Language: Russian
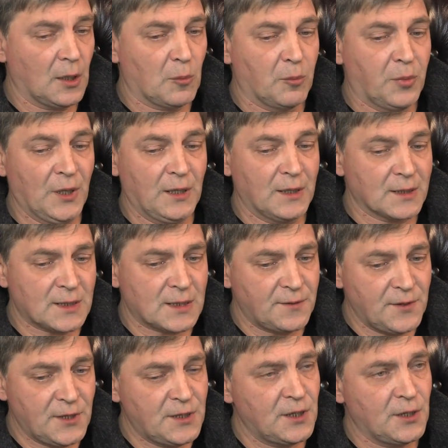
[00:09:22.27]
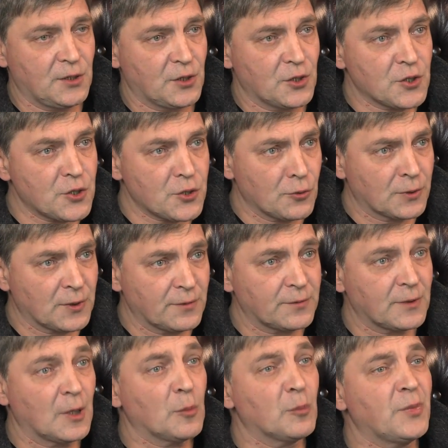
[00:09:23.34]
Были сведения счетов
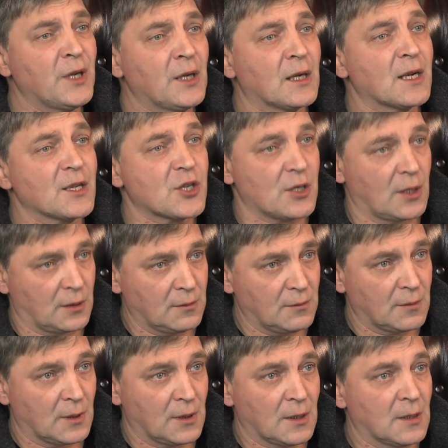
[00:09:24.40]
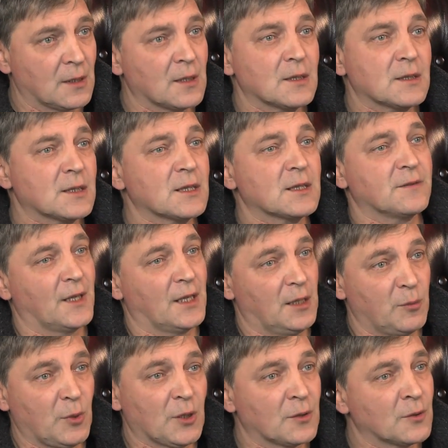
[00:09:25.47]
прихожан со
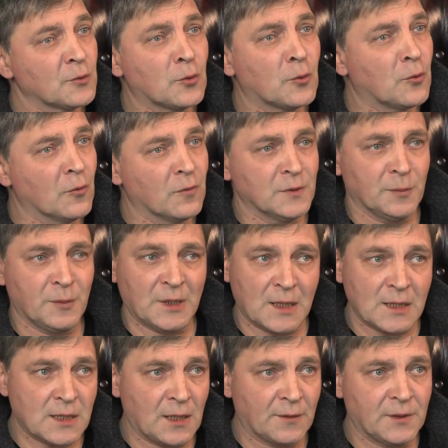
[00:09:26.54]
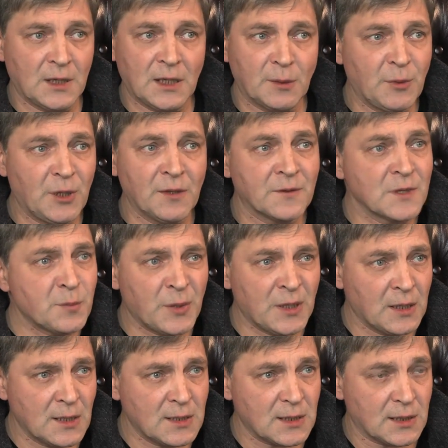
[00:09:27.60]
своими духовными наставниками и воспитателями.